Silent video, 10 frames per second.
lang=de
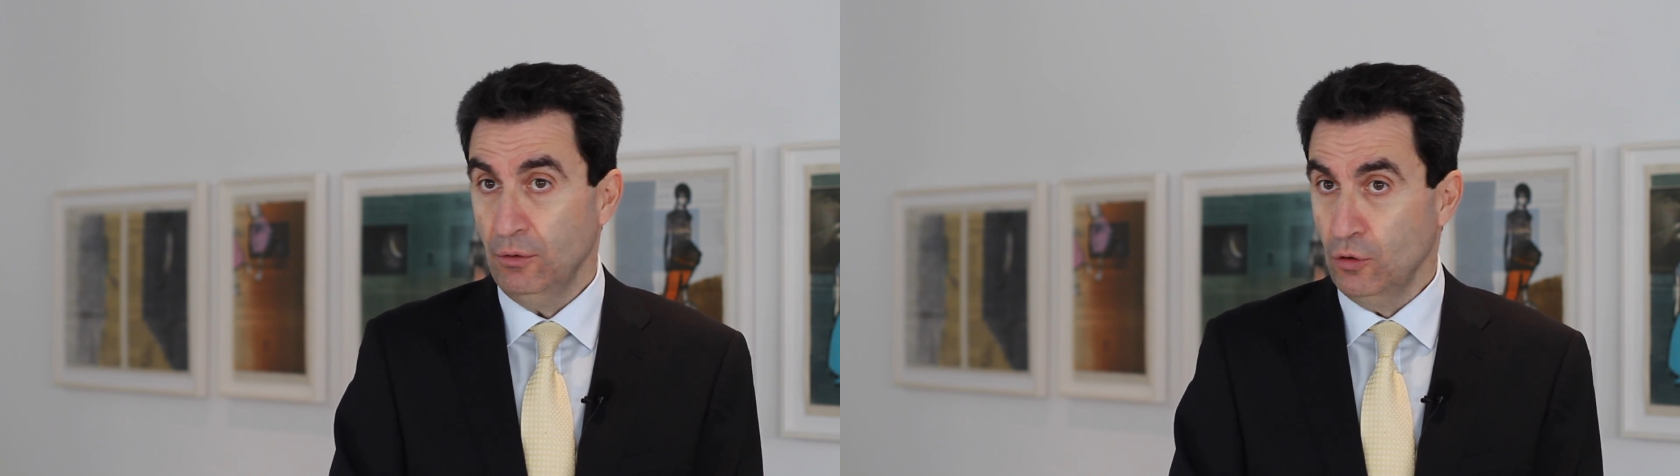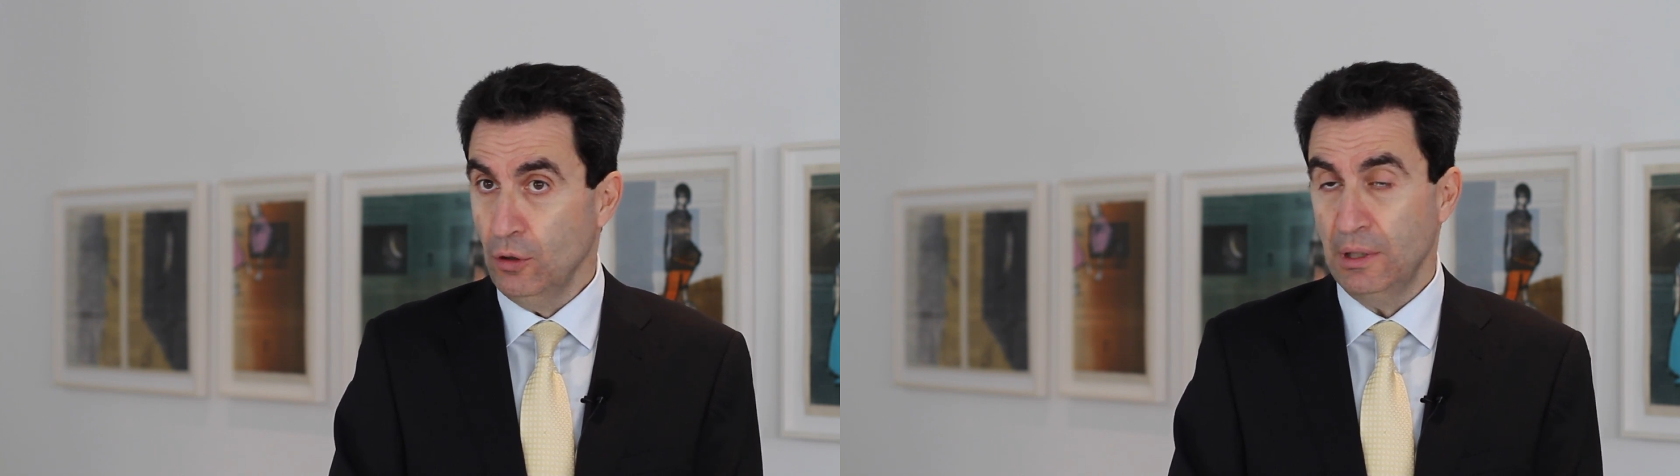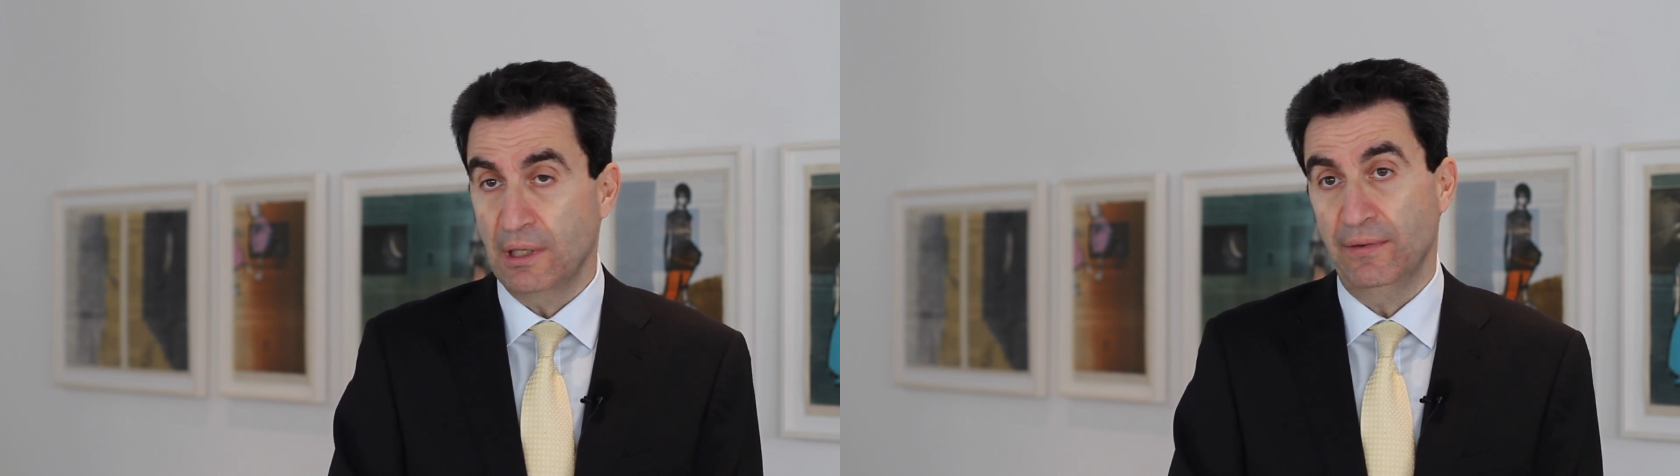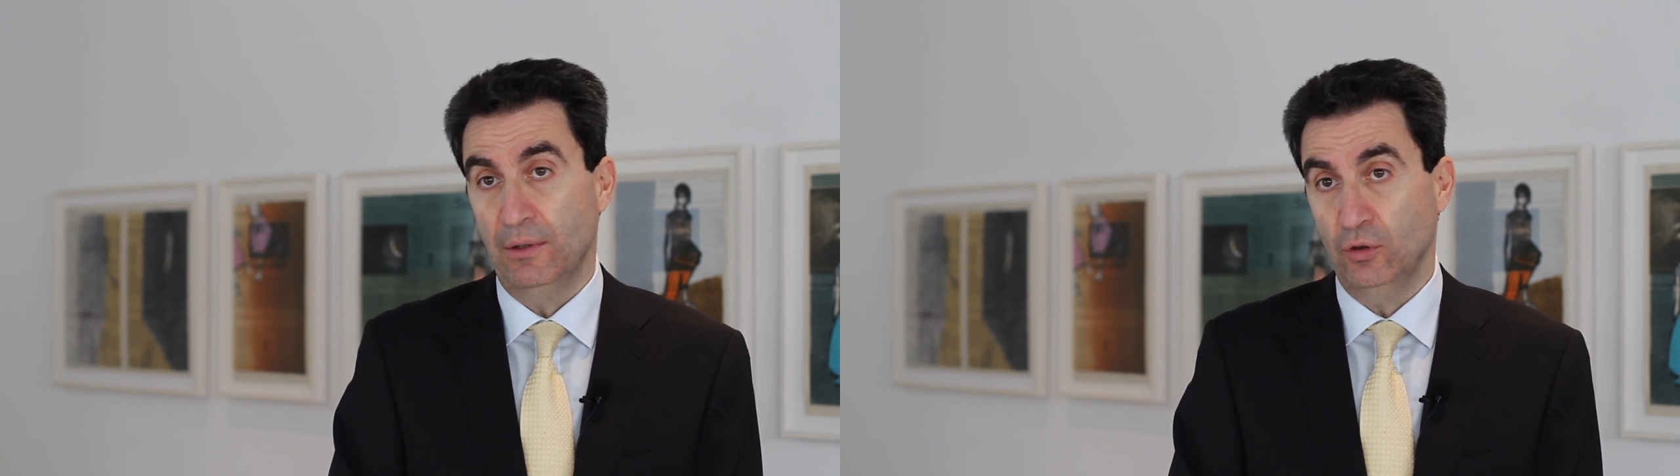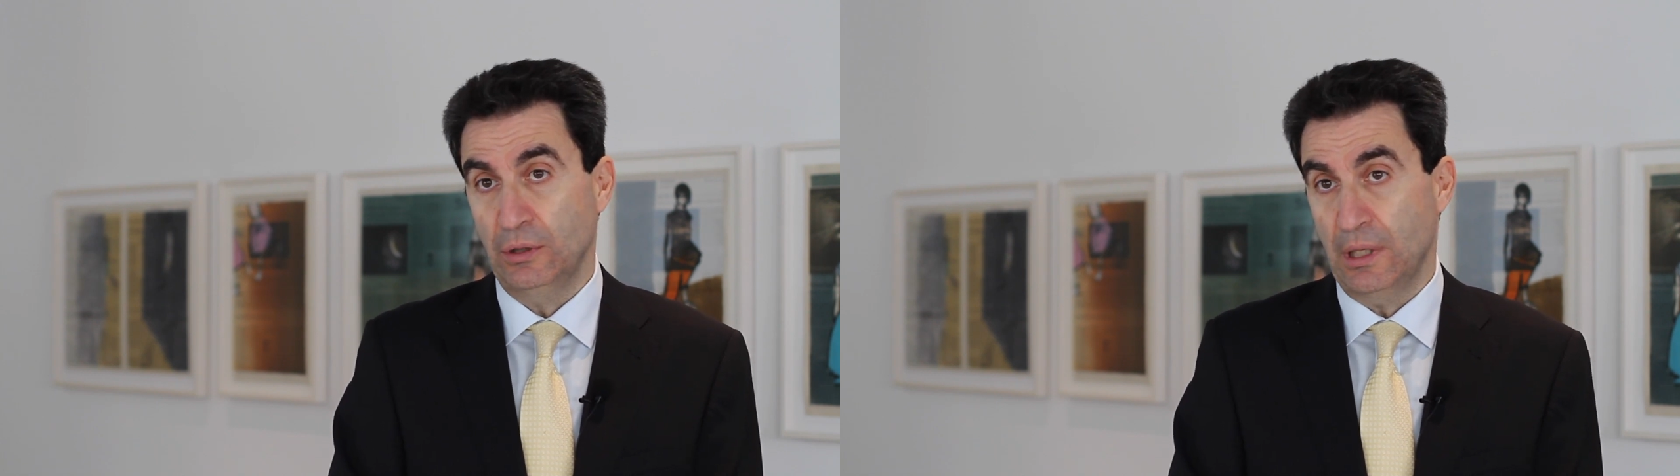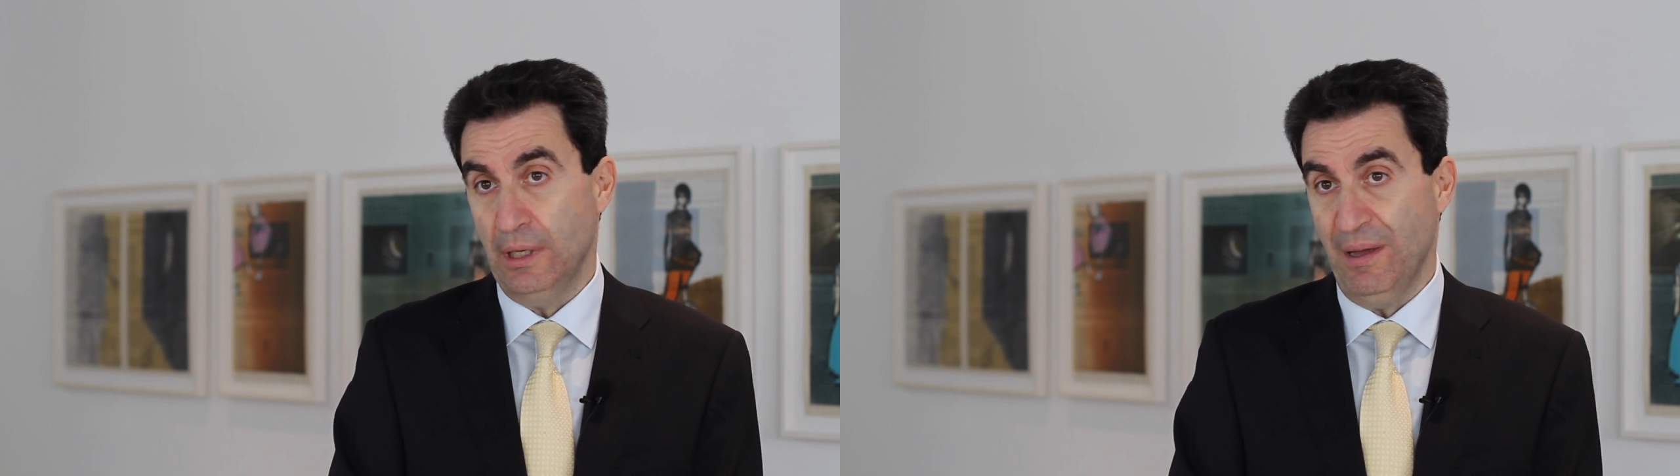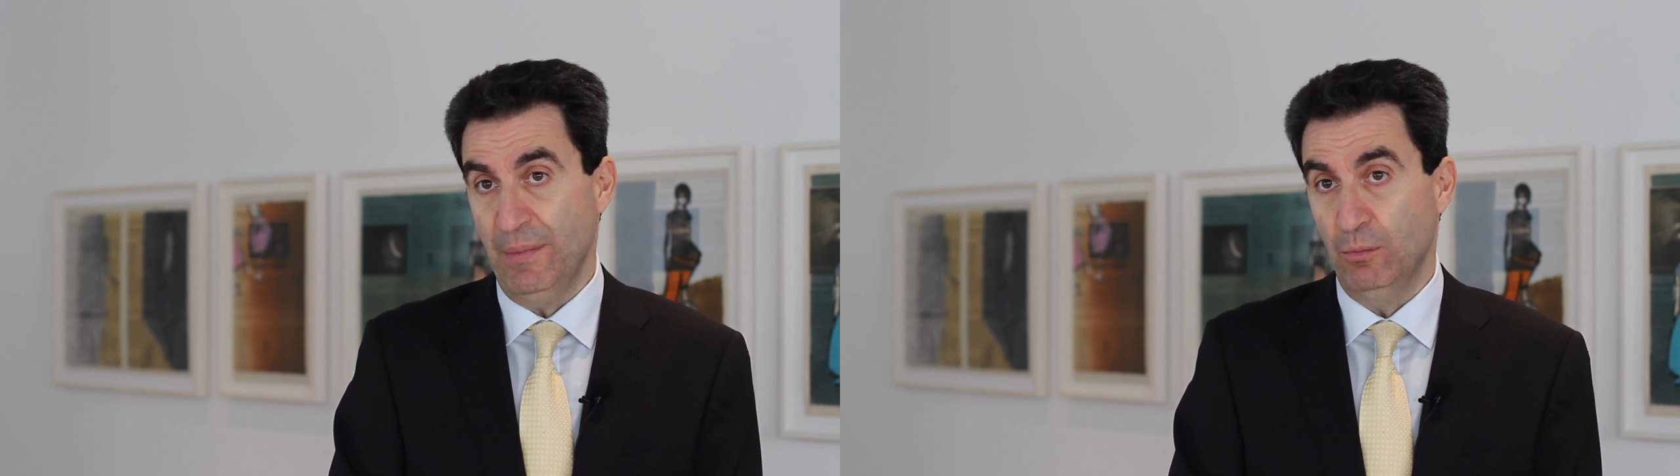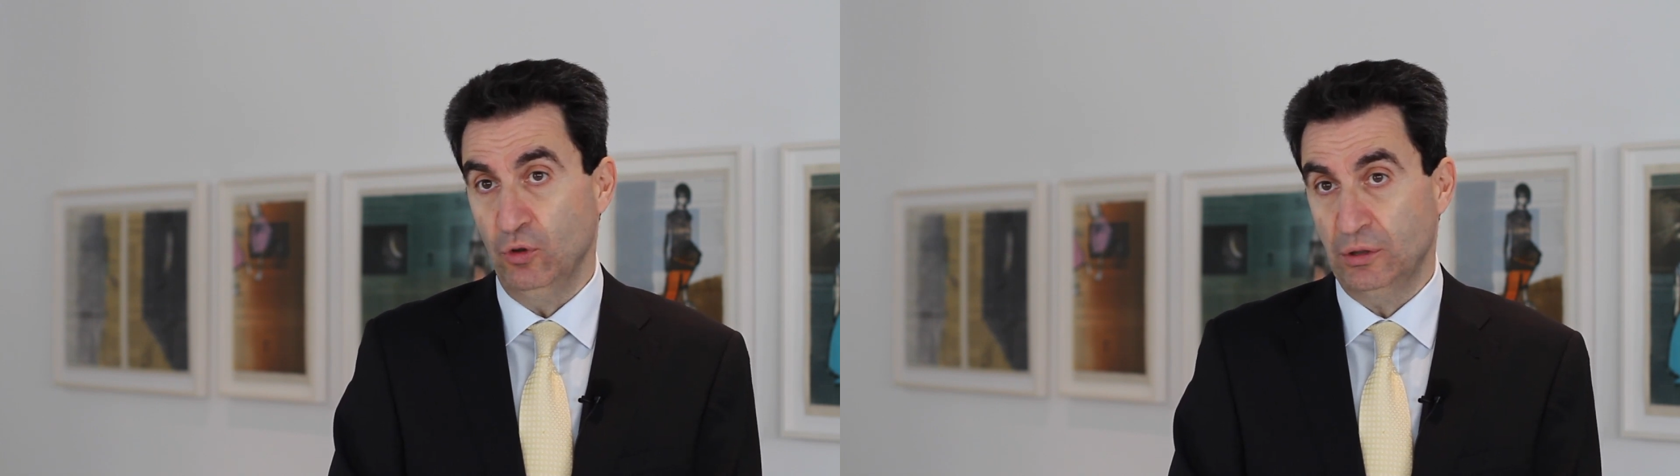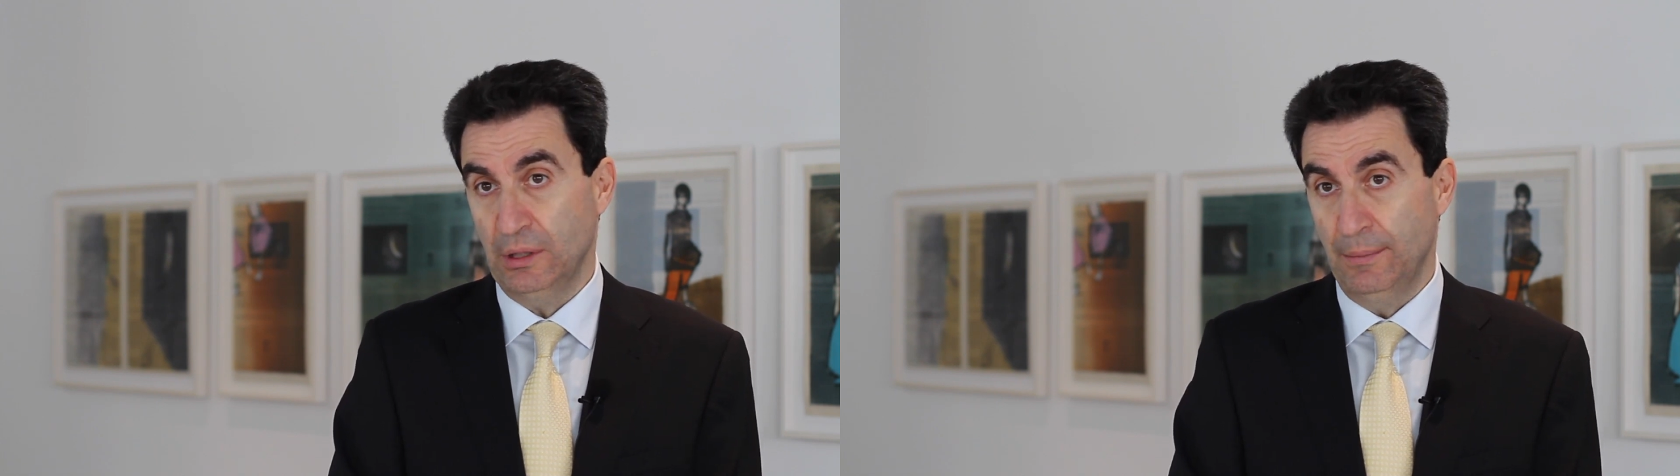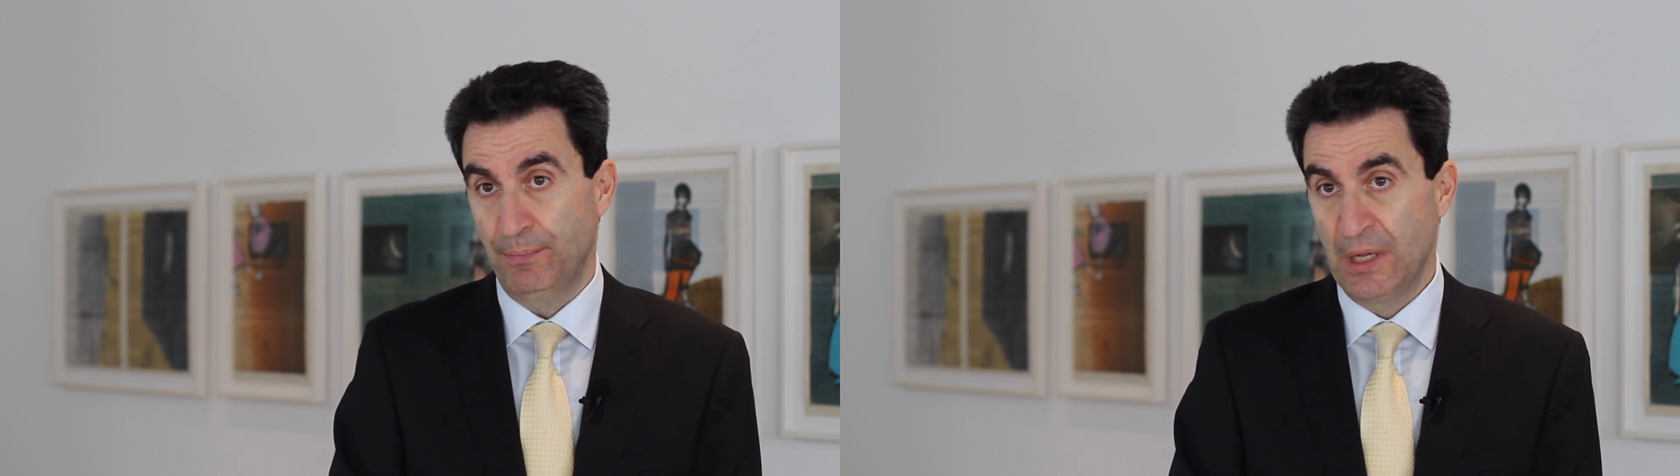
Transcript: deutliche Verluste hinnehmen mussten.